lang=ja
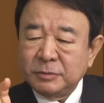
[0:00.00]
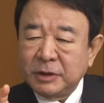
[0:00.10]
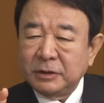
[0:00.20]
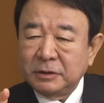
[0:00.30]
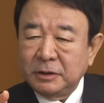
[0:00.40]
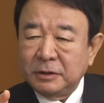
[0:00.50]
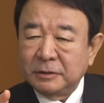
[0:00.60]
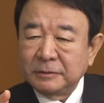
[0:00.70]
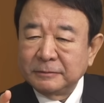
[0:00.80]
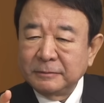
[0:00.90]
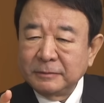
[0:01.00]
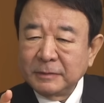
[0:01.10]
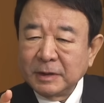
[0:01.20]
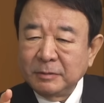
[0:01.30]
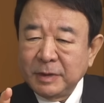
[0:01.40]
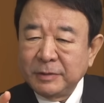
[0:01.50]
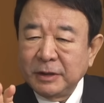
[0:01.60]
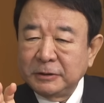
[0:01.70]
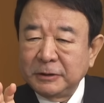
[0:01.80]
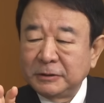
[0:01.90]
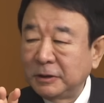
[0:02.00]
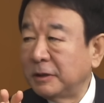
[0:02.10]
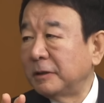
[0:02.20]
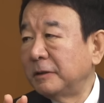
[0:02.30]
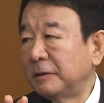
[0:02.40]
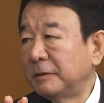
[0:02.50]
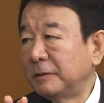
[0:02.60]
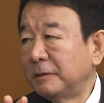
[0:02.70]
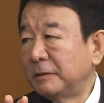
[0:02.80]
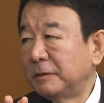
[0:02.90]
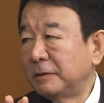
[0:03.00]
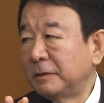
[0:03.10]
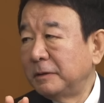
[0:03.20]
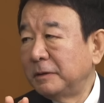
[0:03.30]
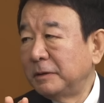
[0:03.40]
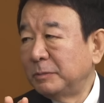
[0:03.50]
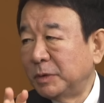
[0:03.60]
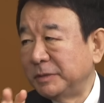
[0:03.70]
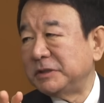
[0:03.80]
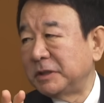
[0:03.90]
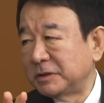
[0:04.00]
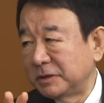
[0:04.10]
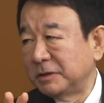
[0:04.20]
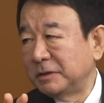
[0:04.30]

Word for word: まれて守られてきたもみじだし、